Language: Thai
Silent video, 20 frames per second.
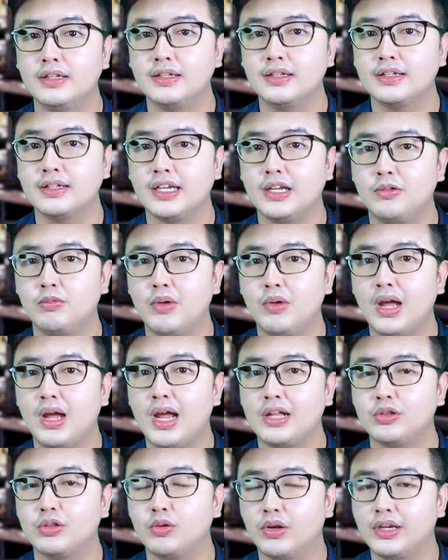คิดว่า
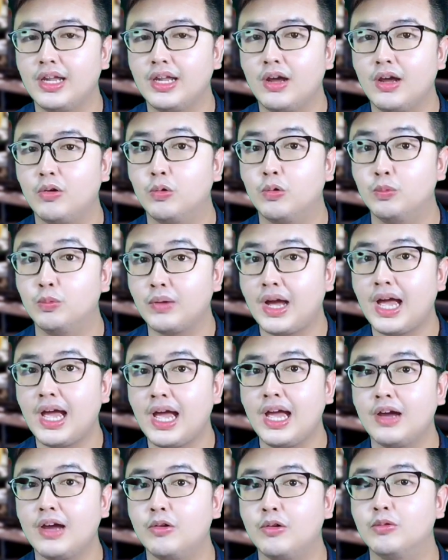ตัวนี้คุ้ม
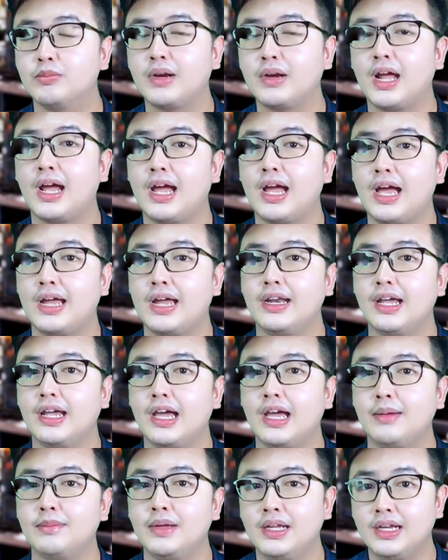ค่าคุ้มราคานะ
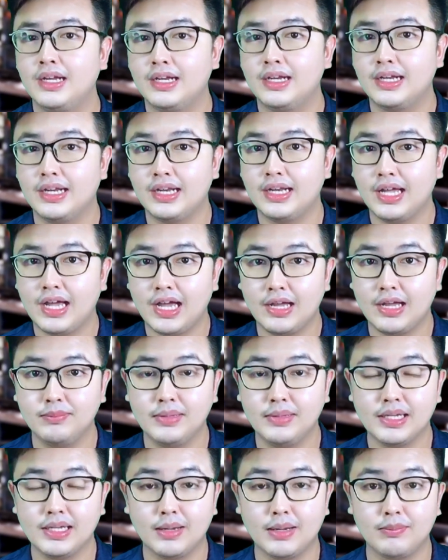ครับและถ้าใคร
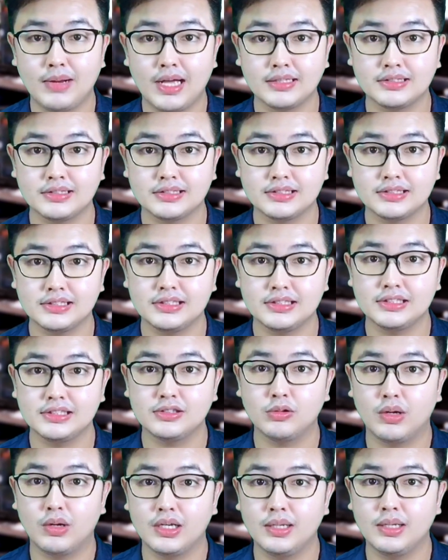มีกำลังจะซื้อ
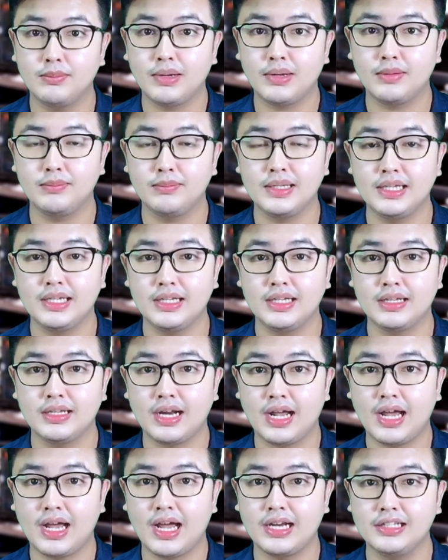ตัวที่มันมี
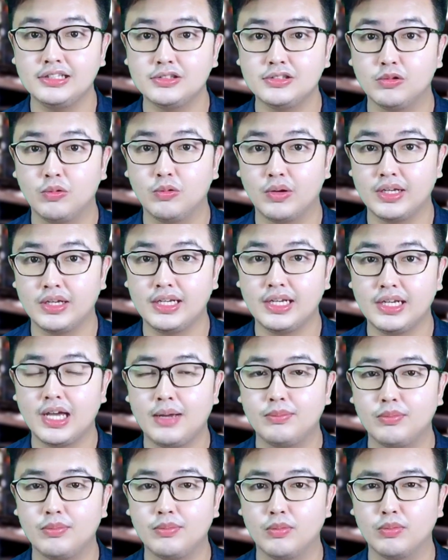ราคาที่สูงกว่านี้นะค
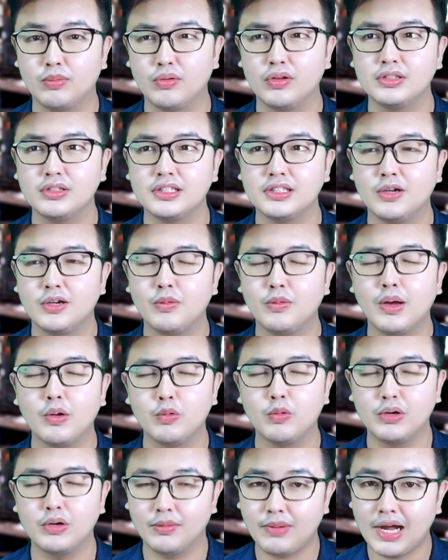รับผมก็เชื่อว่า
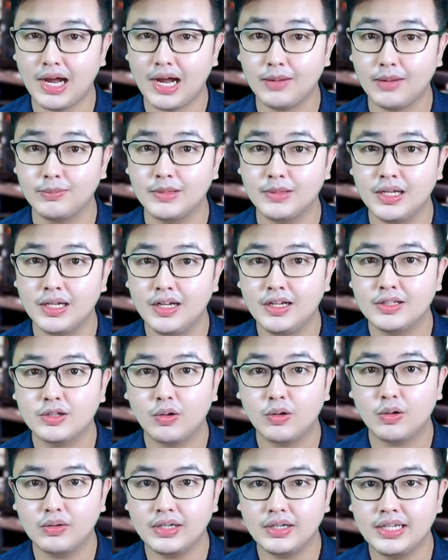คุณภาพ
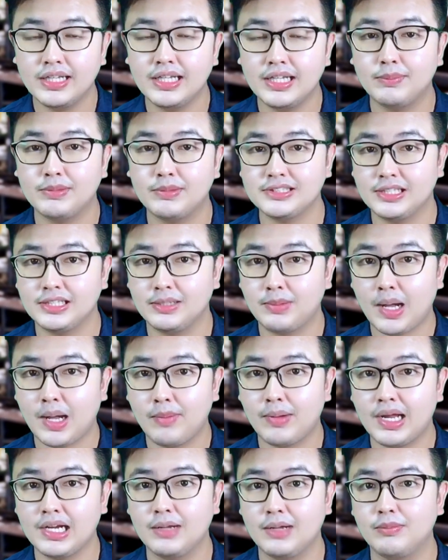ต้องดีประสิทธิภาพ
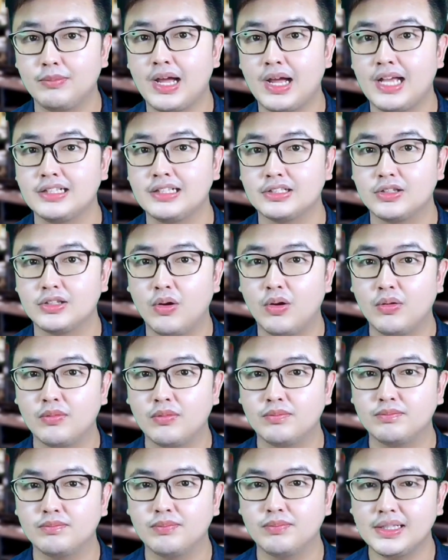การทำงานจะต้อง
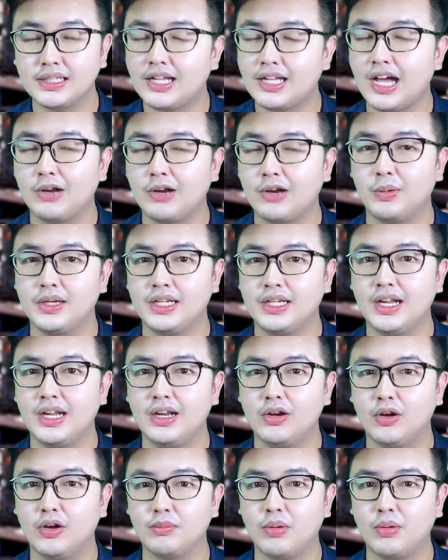มาตรฐานกว่านี้แน่
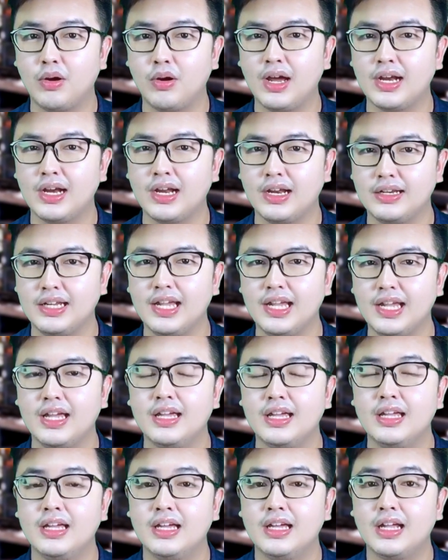นอนเพราะขนาดนี้
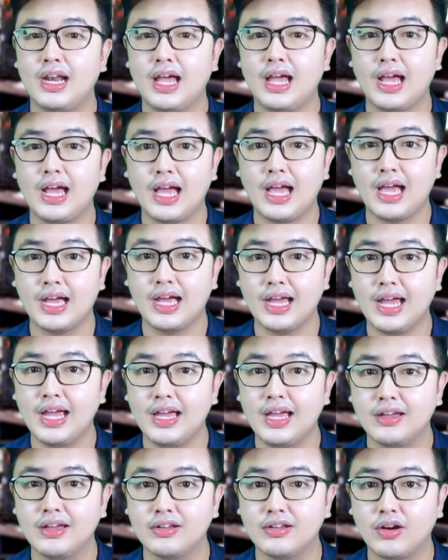ราคาแค่
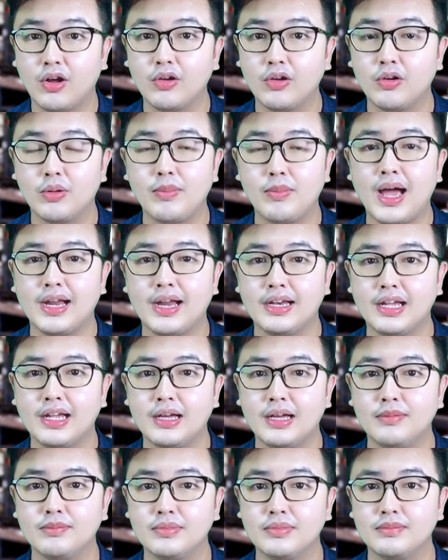ร้อยกว่าบาทนะค
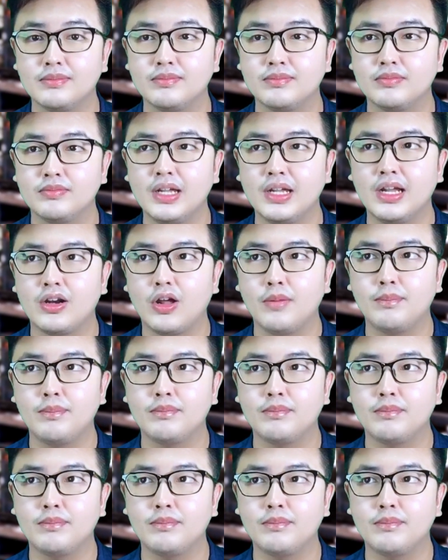รับเนี่ยร้อย